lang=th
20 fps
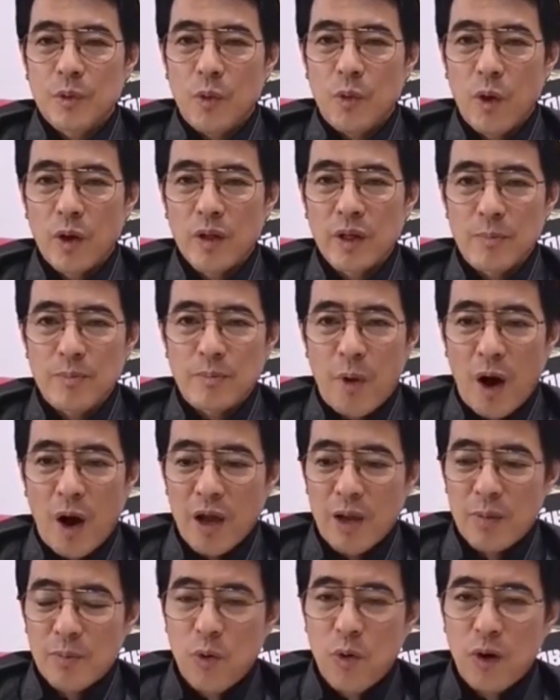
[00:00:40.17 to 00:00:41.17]
ควรจะปล่อย
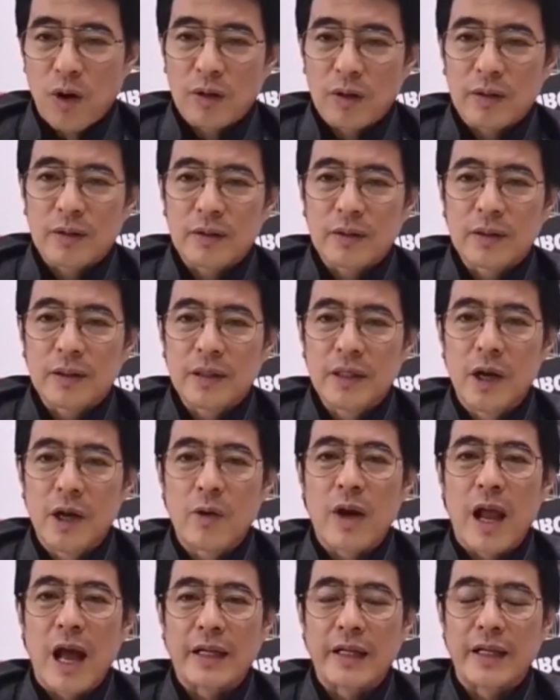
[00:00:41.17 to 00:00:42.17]
พวกเขี้ยว
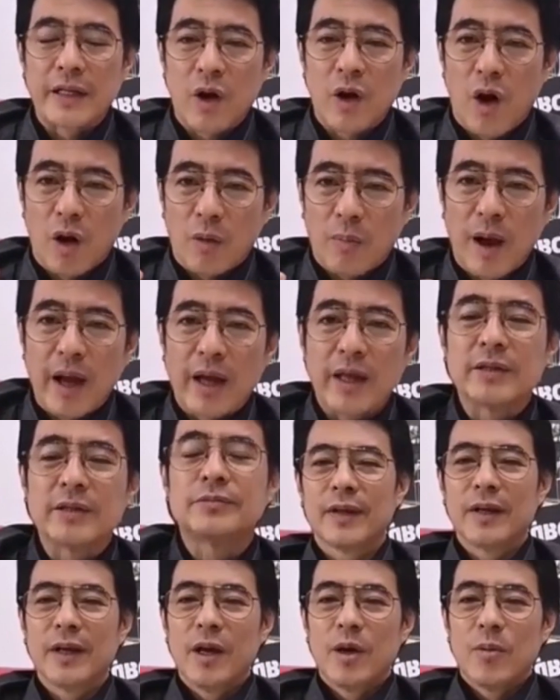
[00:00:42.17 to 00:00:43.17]
ลากดินออกไป
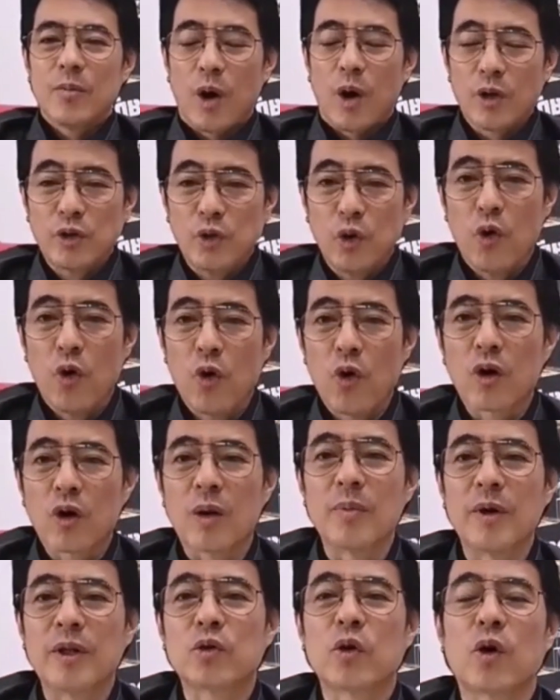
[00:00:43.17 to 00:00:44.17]
เพราะอยู่ก็
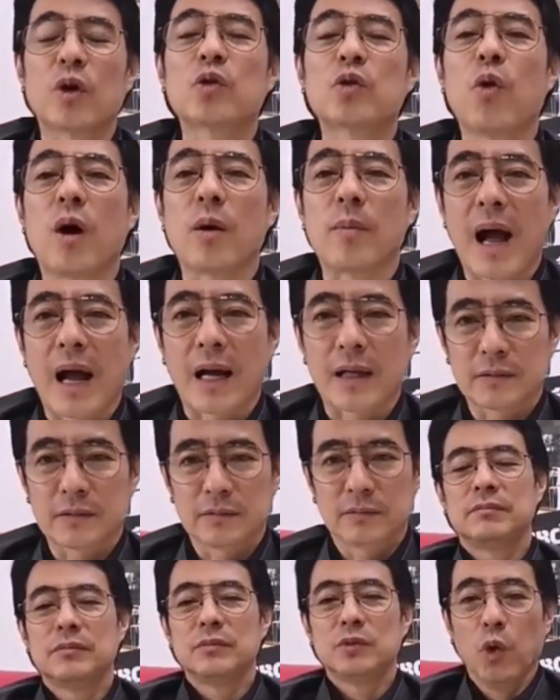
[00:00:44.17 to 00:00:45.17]
เป็นตัวถ่วงพรรค
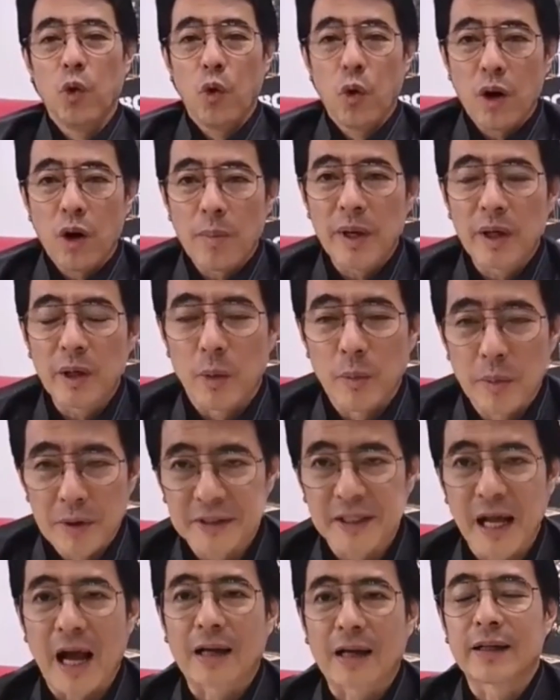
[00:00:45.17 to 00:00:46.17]
อยู่ก็เป็นอุป
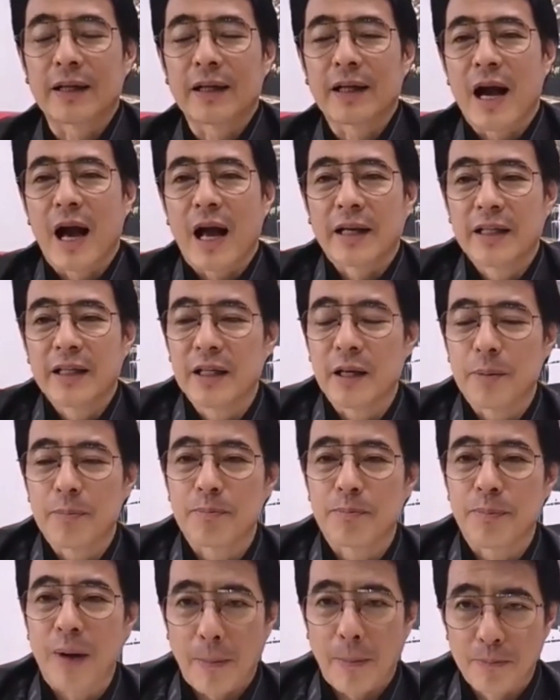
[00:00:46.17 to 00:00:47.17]
สรรคในการที่จะ
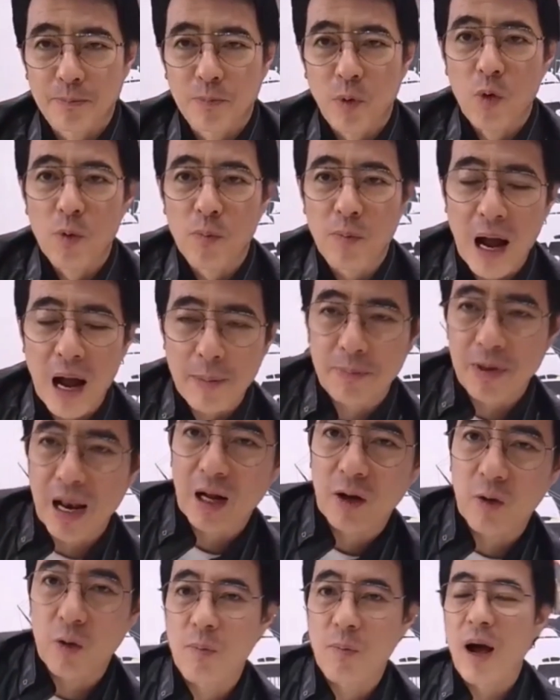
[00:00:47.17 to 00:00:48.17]
ปรับปรุงภาพลั
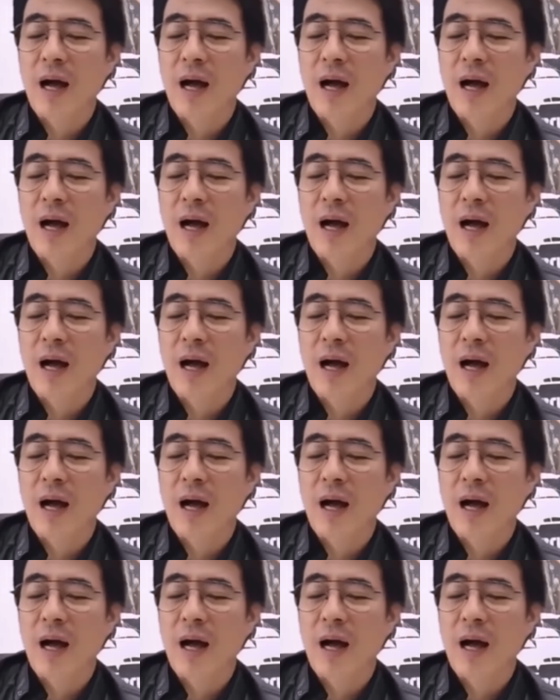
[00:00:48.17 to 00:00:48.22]
กษณ์ของ